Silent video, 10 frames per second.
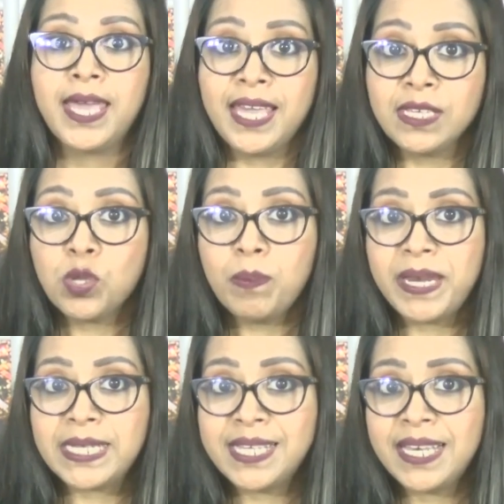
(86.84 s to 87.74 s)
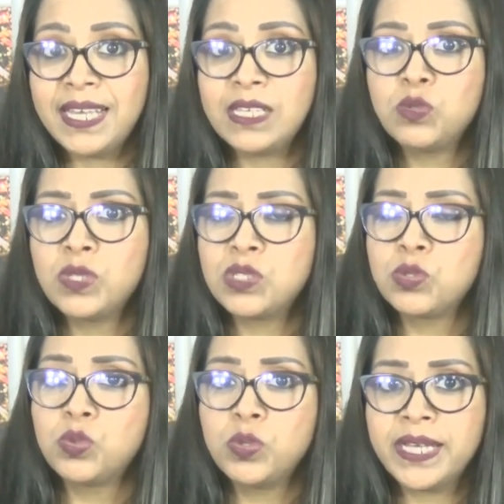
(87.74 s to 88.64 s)
Esto al parecer es una
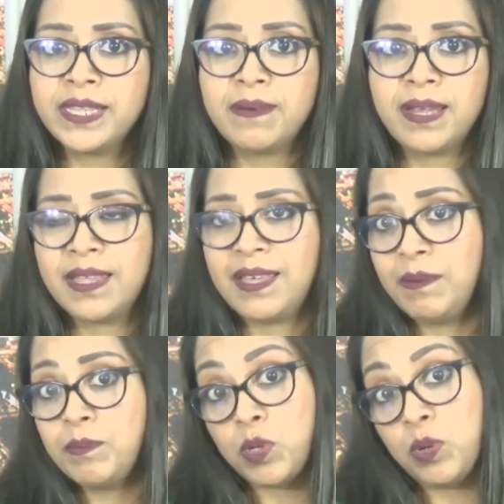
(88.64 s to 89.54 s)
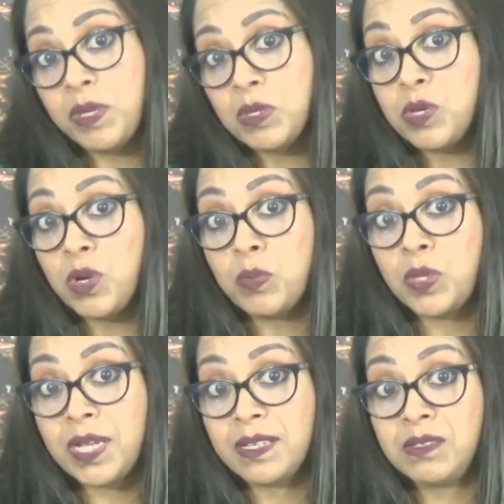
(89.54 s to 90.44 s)
estructura entablada por los medios de
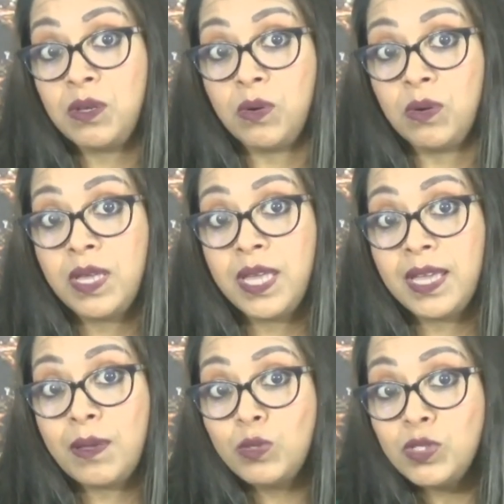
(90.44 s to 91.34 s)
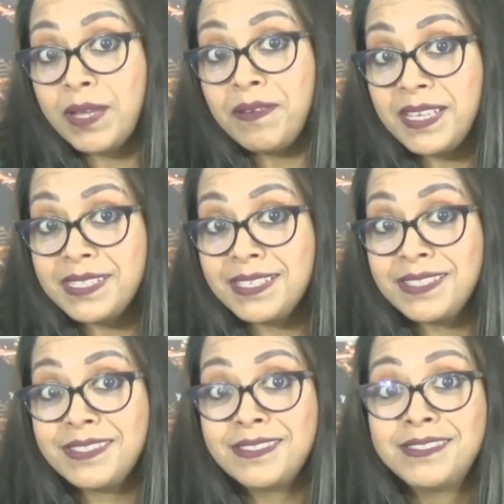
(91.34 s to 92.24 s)
comunicación que muchas
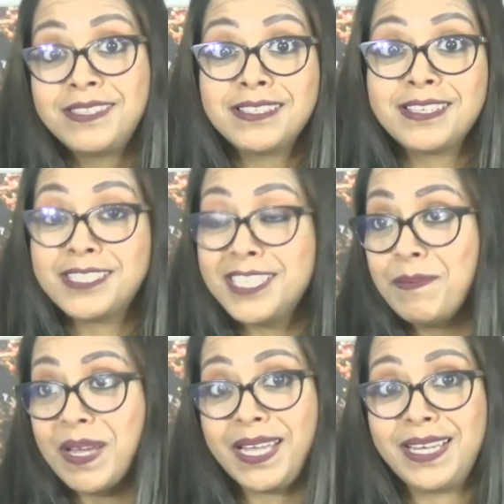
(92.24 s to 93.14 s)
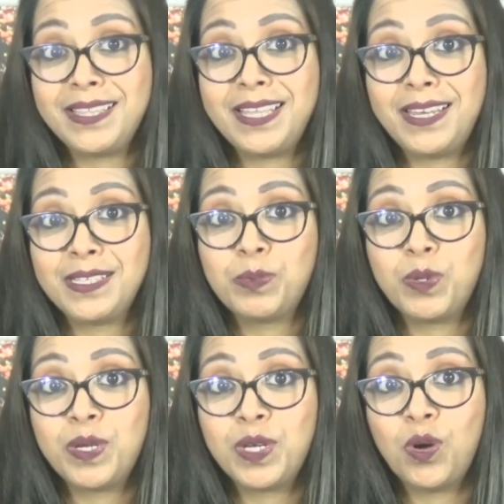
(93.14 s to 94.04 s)
veces desestiman el interés
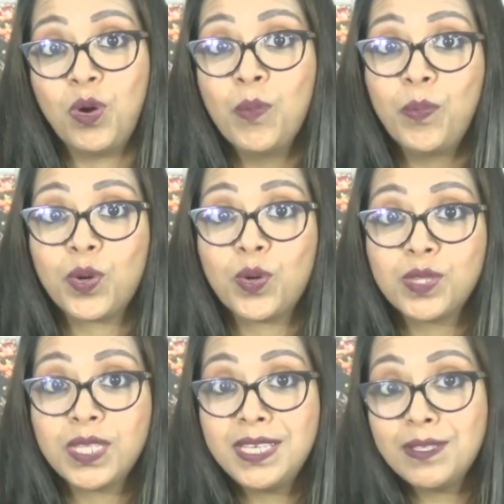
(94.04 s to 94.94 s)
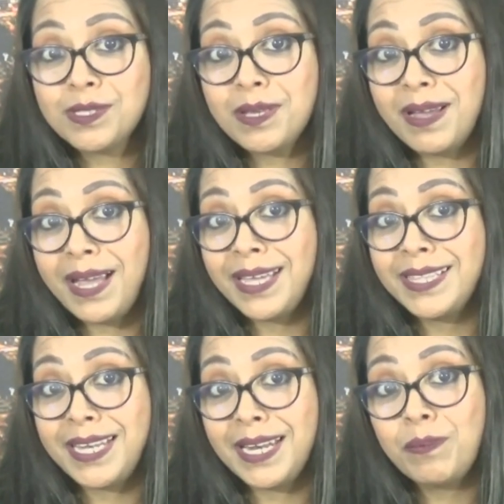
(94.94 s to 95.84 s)
público por contenidos que van a
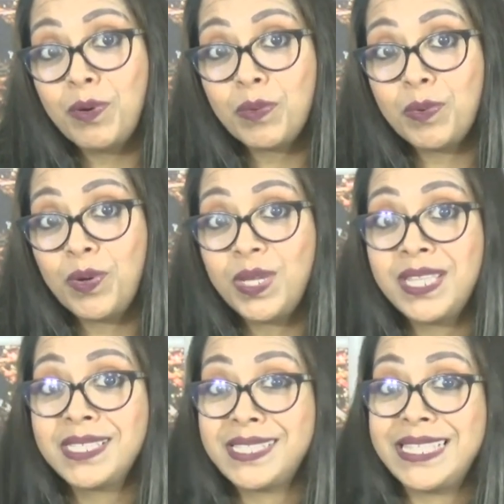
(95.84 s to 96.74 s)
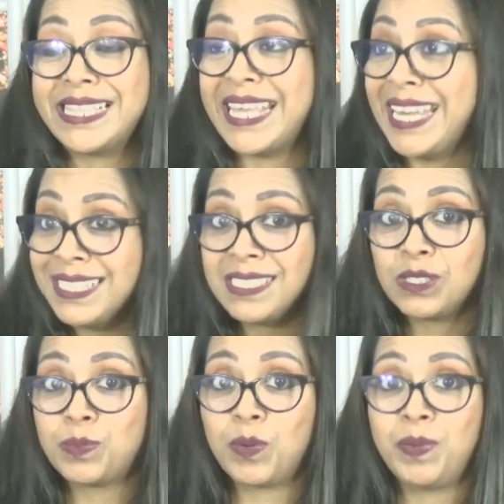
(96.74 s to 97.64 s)
generar morbo y desinterés de
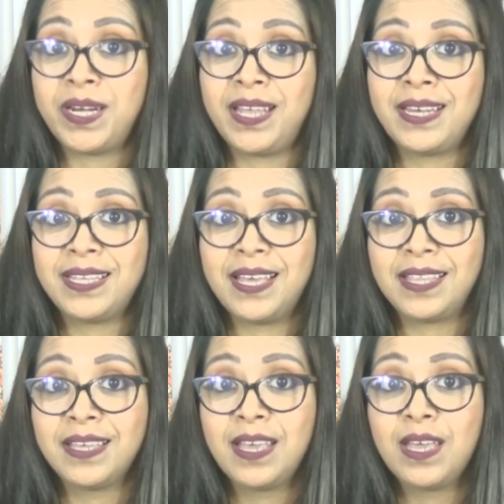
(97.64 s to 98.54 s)
su propia realidad.